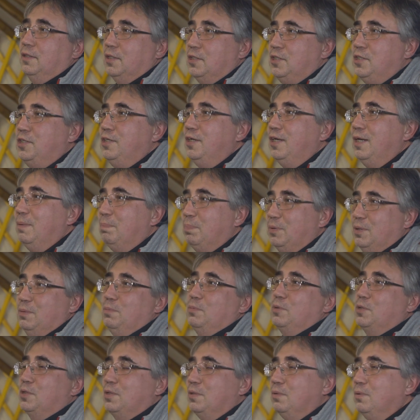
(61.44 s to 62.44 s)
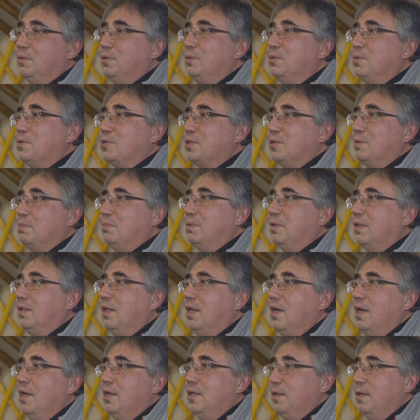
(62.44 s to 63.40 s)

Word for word: тащили, потому что он нужен был.